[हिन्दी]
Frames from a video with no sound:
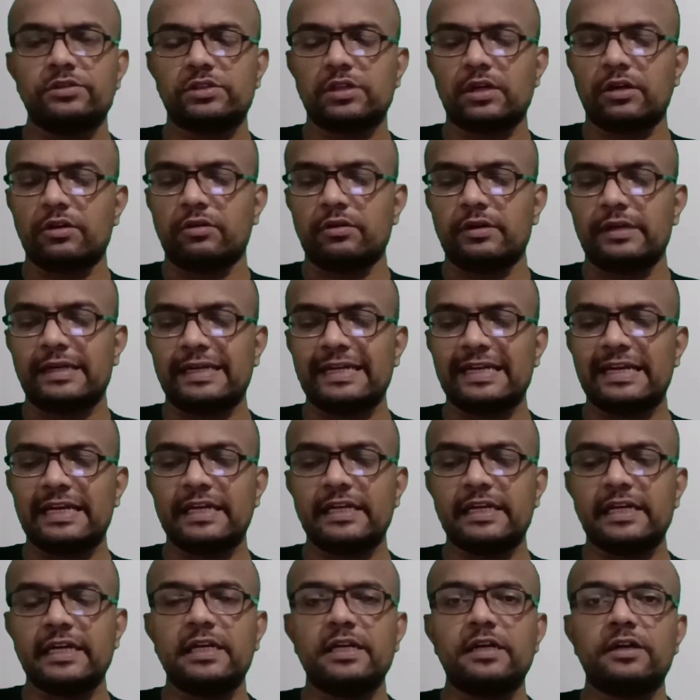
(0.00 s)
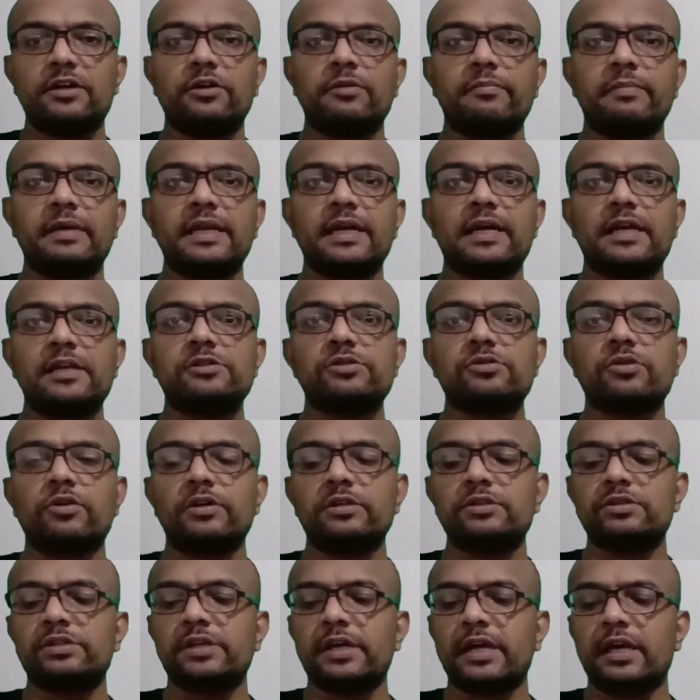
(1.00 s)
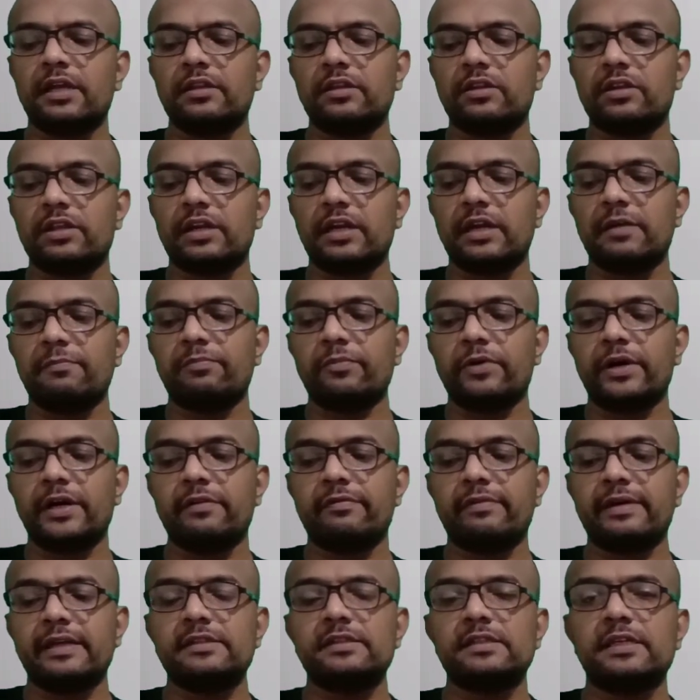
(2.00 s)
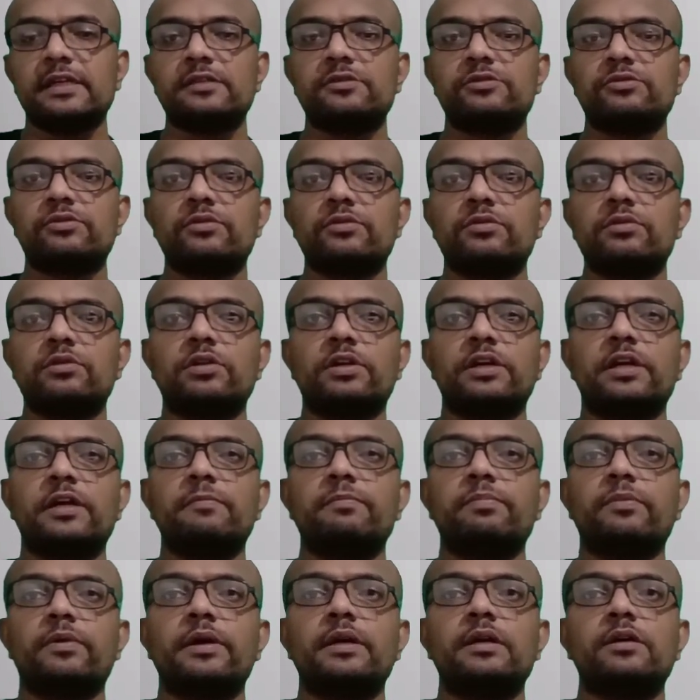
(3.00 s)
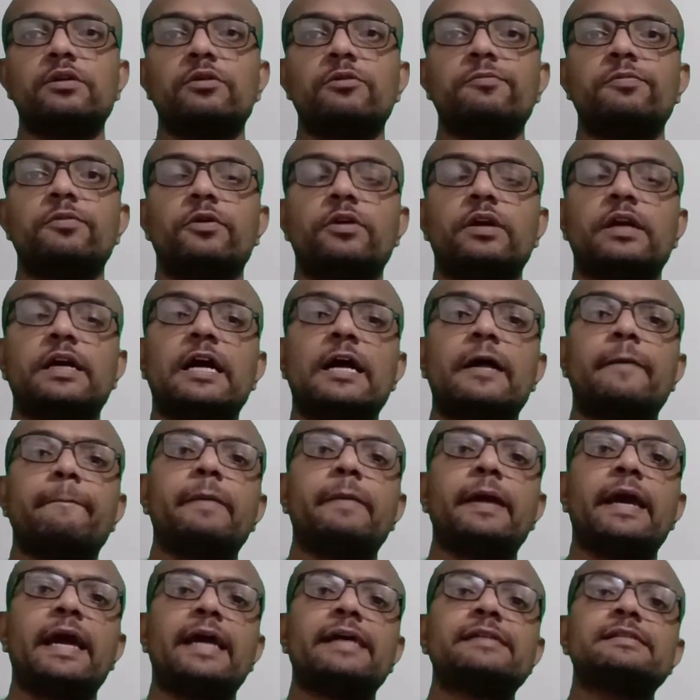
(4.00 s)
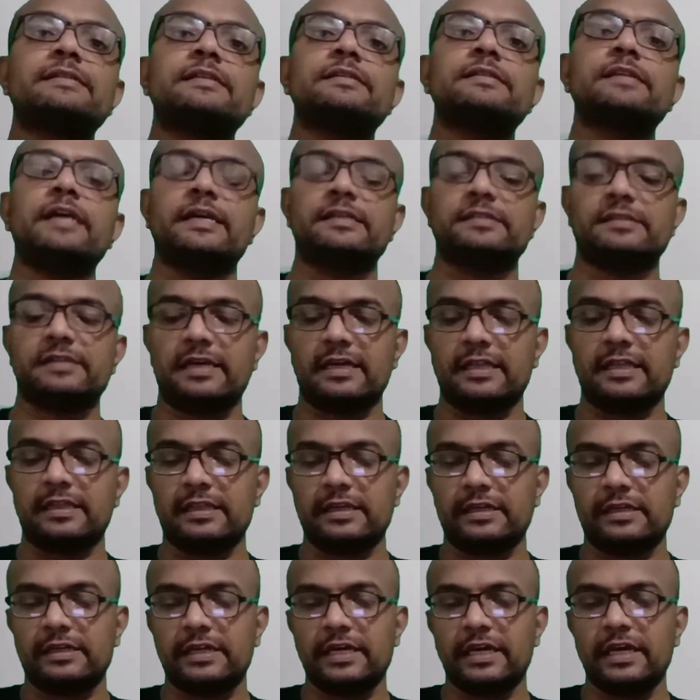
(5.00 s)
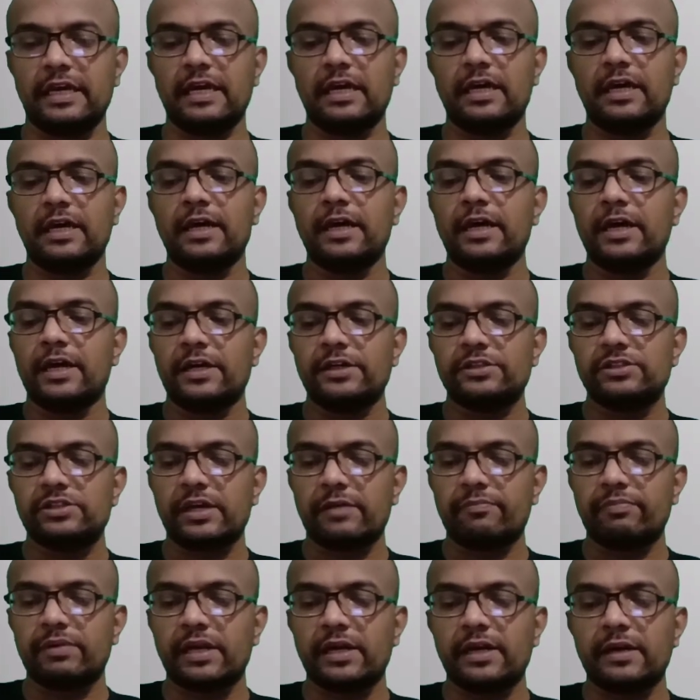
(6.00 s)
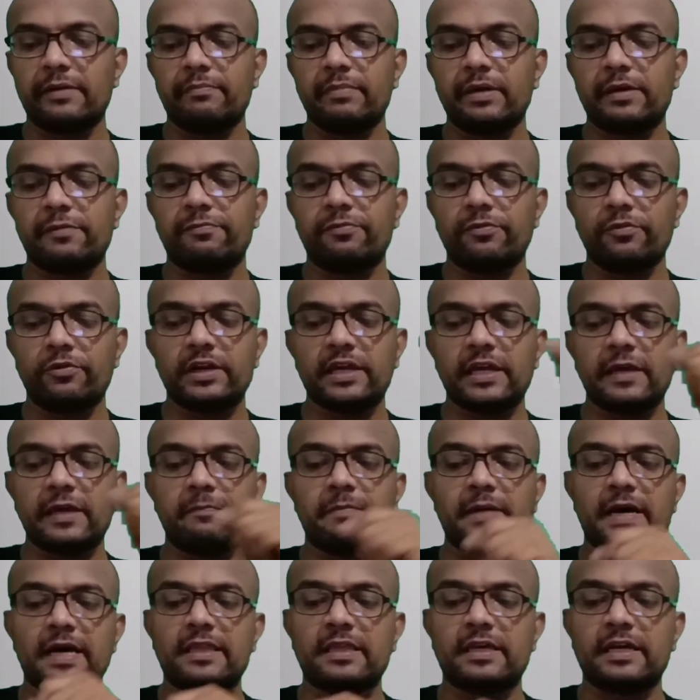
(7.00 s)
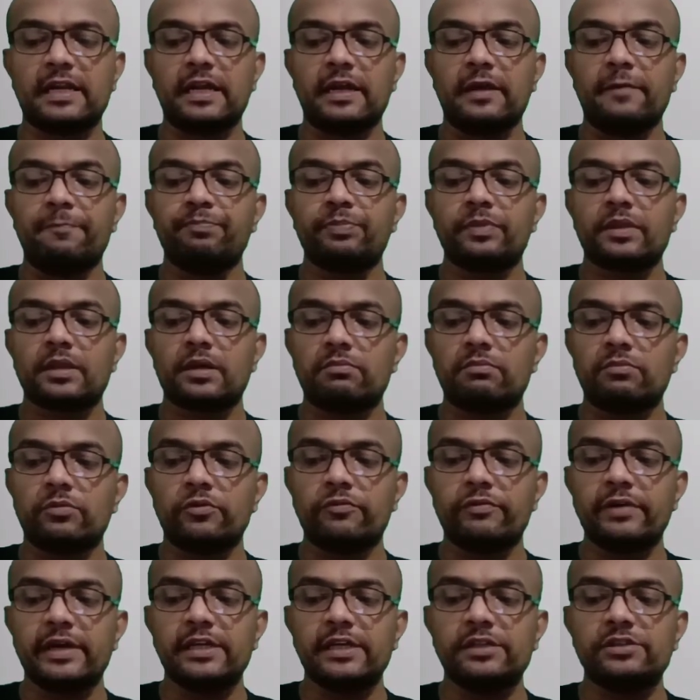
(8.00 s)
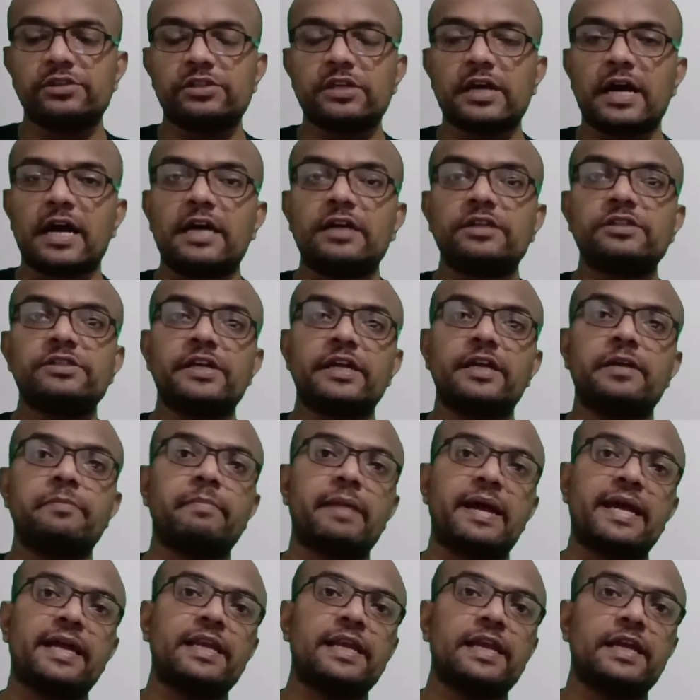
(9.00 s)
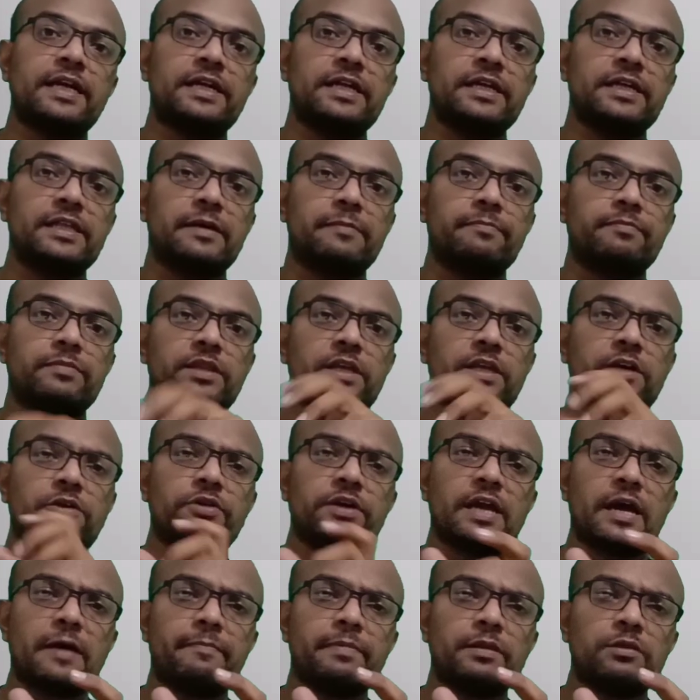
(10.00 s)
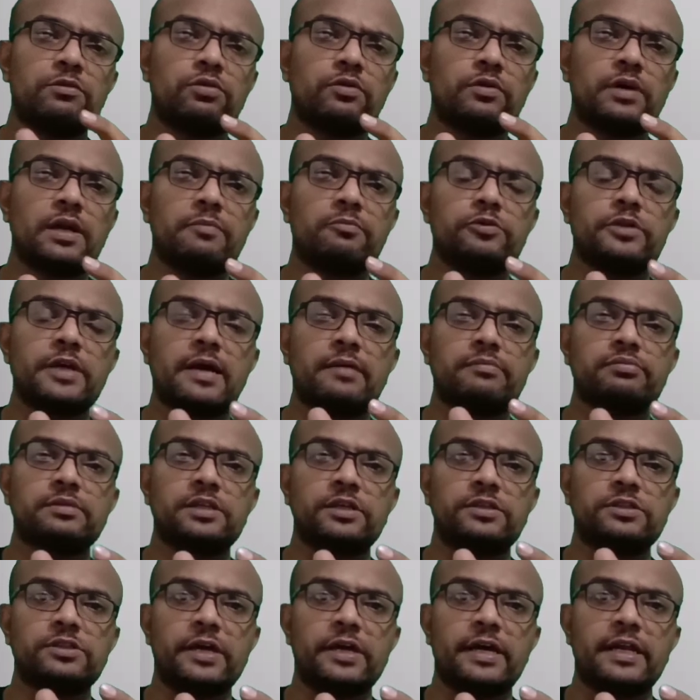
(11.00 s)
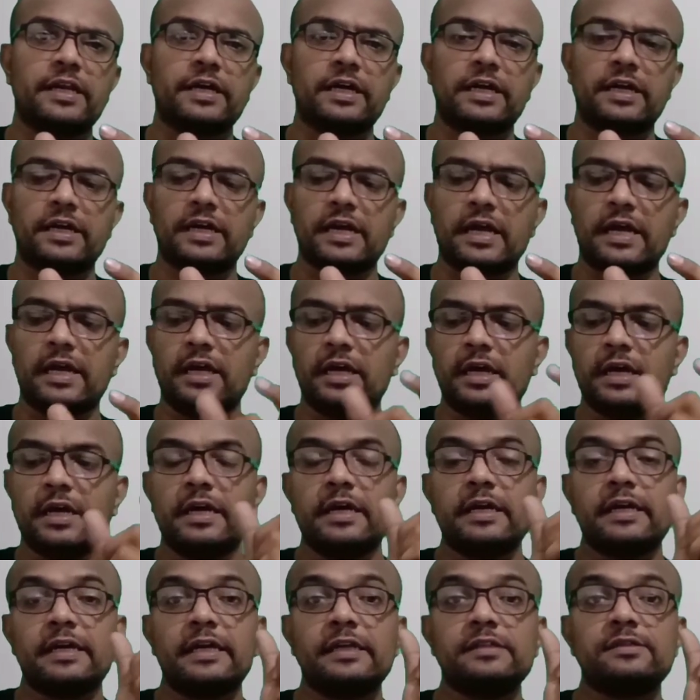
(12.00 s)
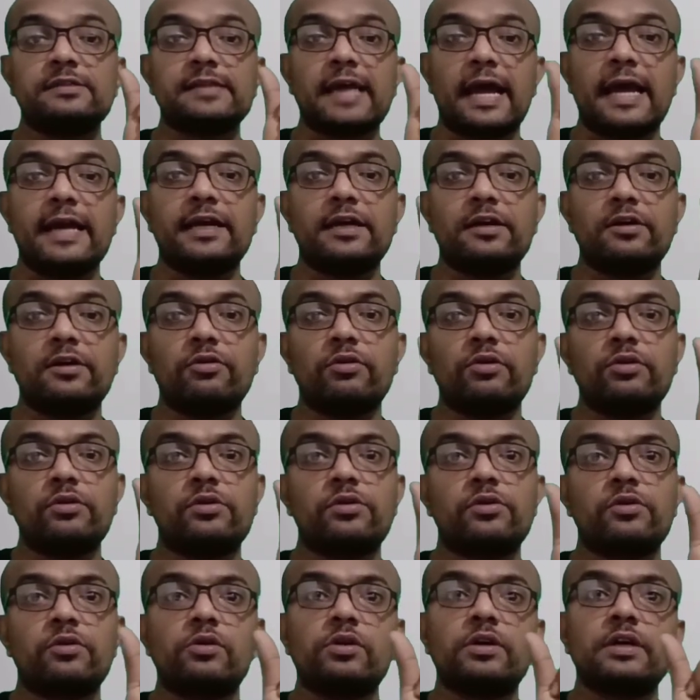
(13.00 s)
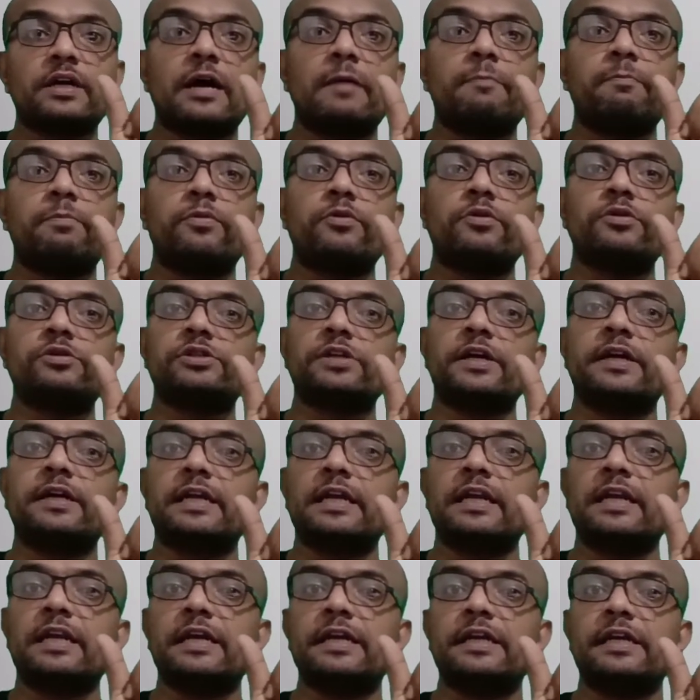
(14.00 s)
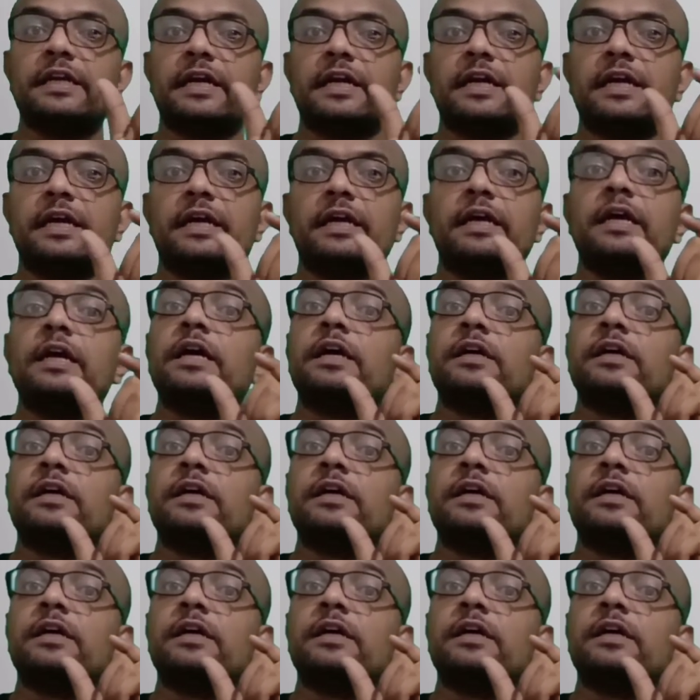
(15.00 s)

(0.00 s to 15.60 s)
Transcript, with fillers: चलो डिलीटेड नोमेरिकल्स कौन से थ्री पॉइंट वन सिक्स टू थ्री पॉइंट टू फोर कहाँ पे एक्सरसाइज के अंदर ठीक है चैप्टर नंबर फोर की बात करें मूविंग चार्ज एंड मैग्नेटिज्म देखो यहाँ पे थोड़ा मुझे आपसे शेयर करना है कि साइक्लोट्रॉन का पोर्शन डिलीटेड है